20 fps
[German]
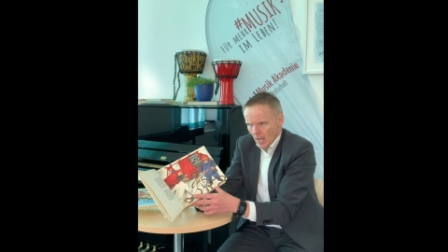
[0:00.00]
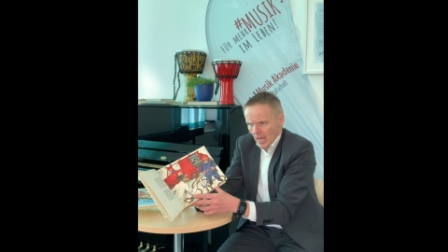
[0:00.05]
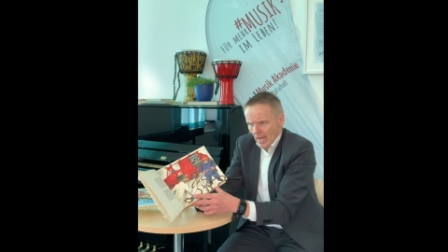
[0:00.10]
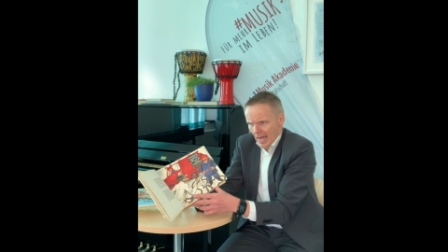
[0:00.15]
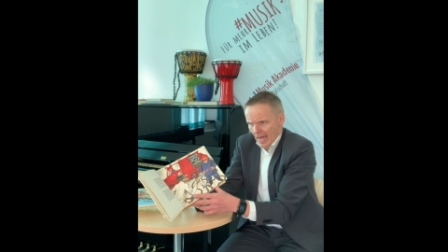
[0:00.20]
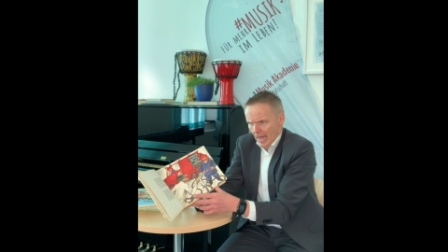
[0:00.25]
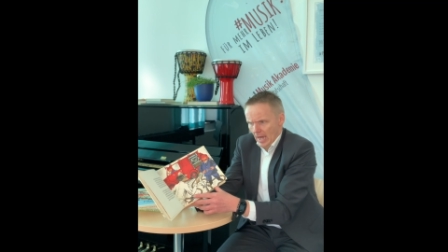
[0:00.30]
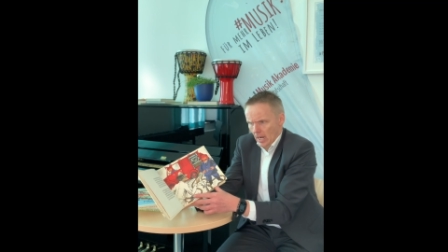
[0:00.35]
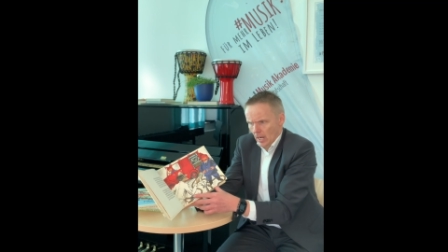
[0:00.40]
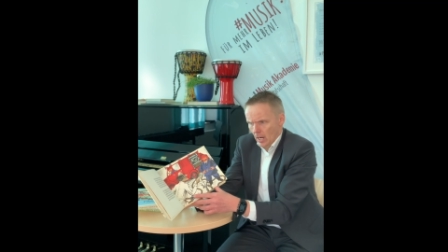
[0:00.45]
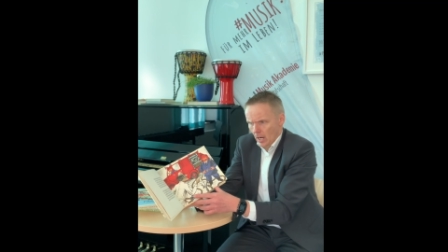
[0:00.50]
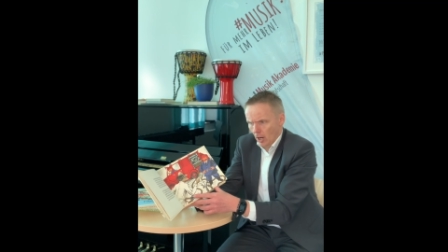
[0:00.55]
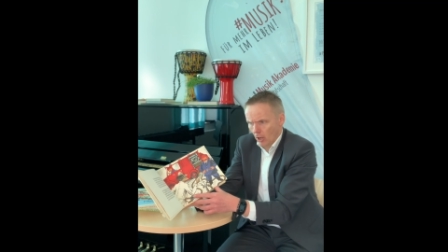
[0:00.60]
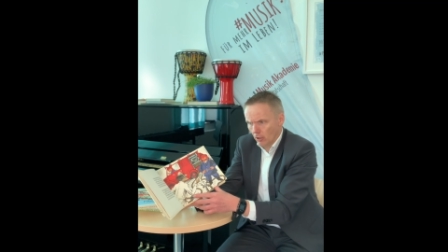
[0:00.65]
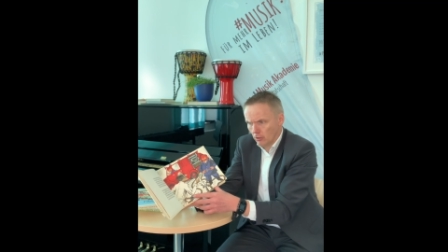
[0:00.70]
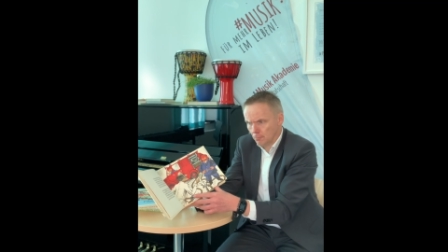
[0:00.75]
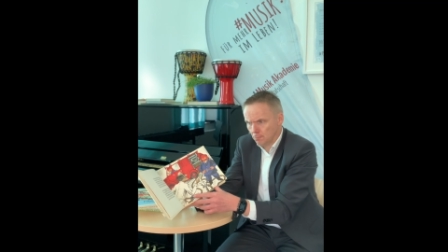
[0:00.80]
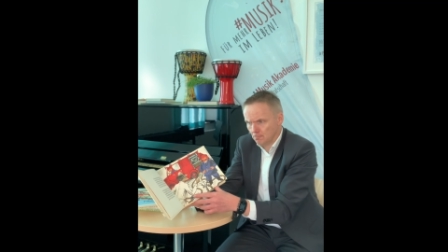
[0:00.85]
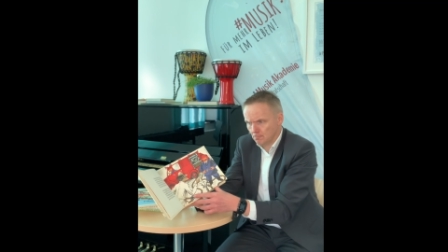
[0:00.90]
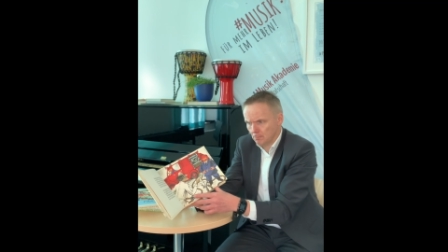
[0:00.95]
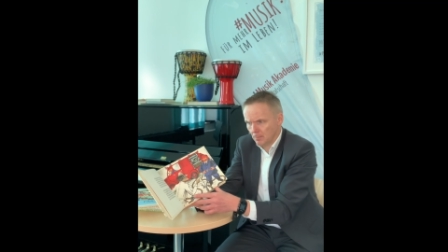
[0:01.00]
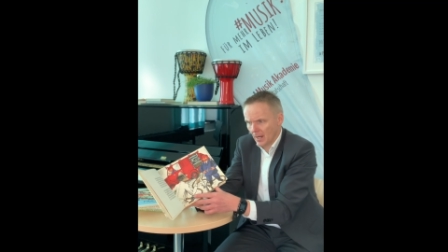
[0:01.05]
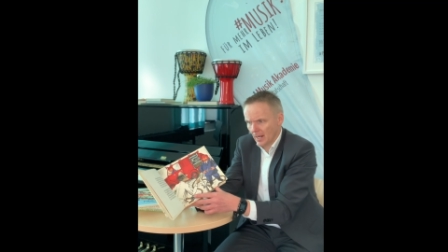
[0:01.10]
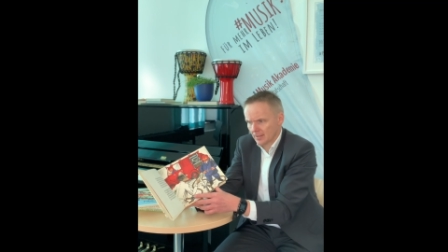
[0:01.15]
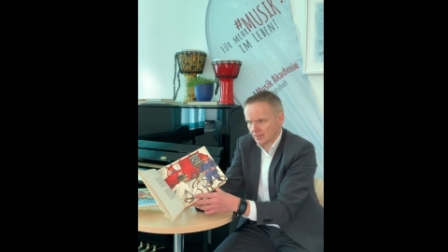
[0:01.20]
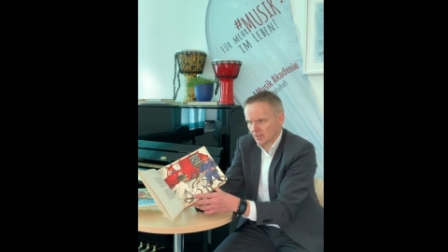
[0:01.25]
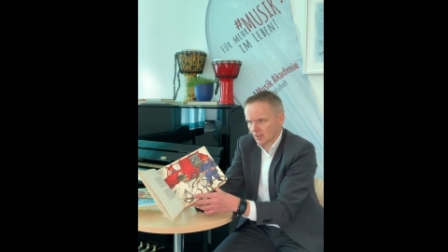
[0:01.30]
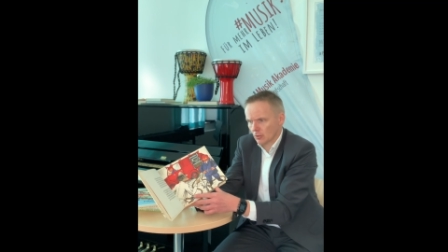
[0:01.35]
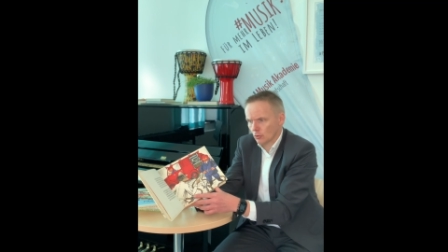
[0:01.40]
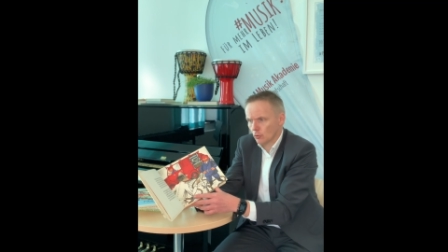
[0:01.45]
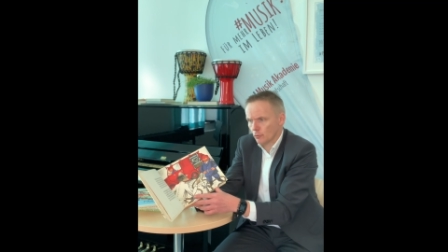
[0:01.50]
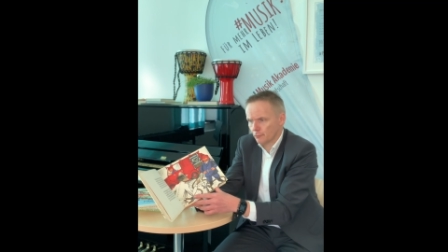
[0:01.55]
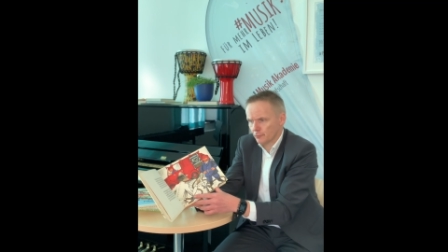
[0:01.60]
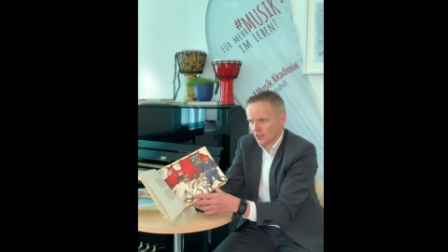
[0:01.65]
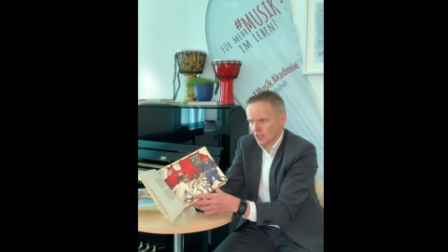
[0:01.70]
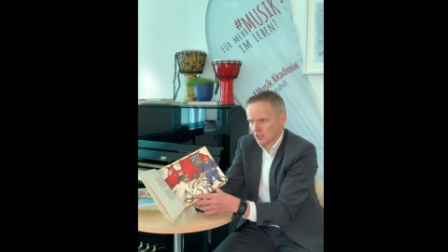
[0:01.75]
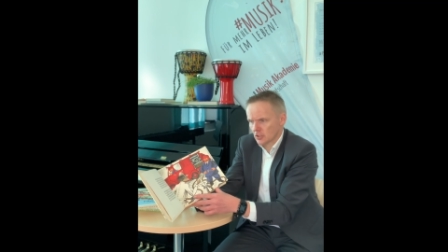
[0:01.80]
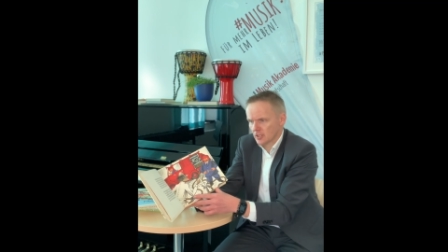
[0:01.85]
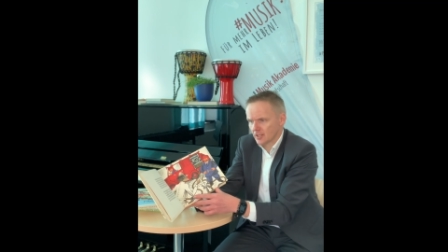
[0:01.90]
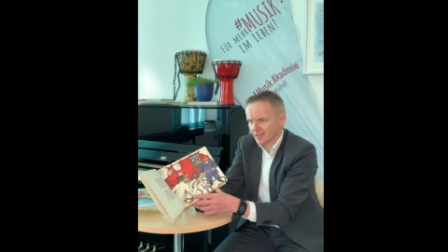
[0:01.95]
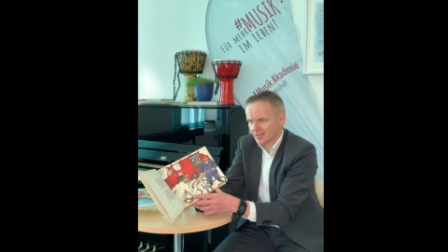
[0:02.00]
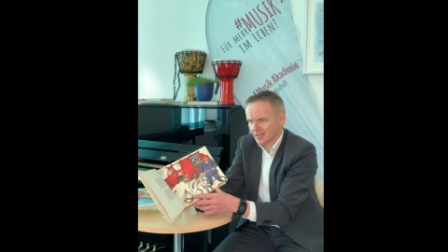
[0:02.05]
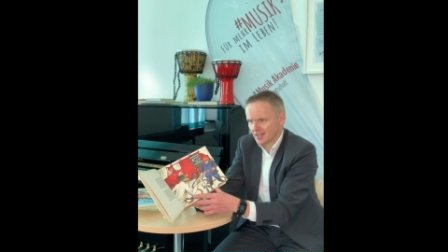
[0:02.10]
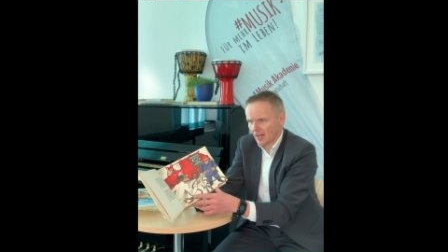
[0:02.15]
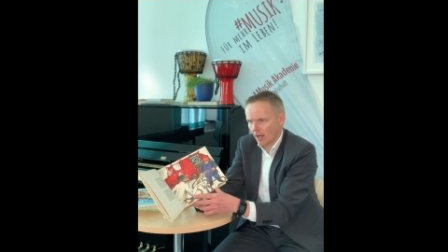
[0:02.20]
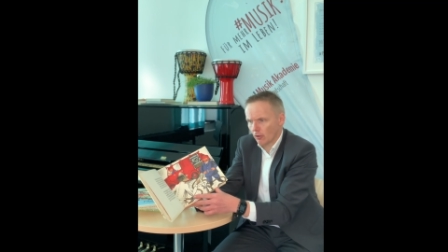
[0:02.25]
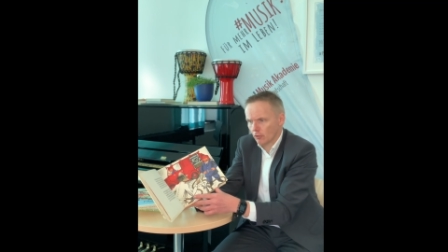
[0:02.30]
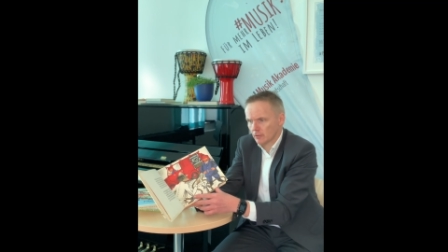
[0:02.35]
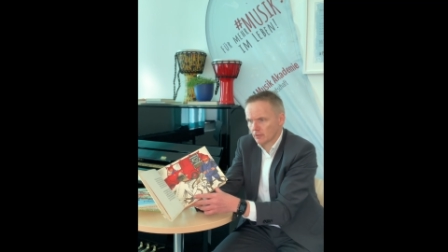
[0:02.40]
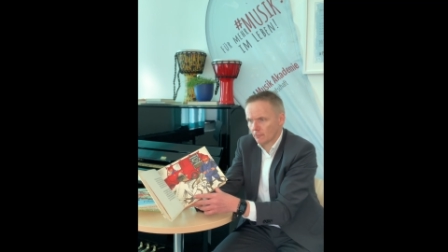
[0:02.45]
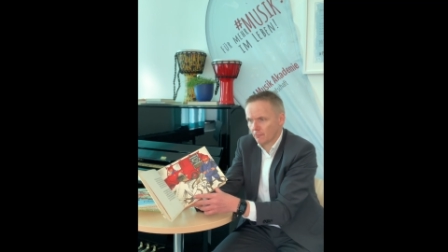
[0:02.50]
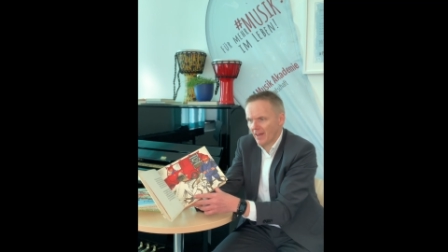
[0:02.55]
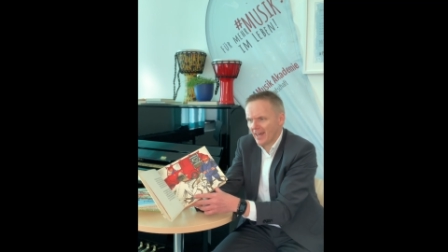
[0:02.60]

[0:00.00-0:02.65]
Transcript: Herr Hauptmann, ruft er schließlich aus,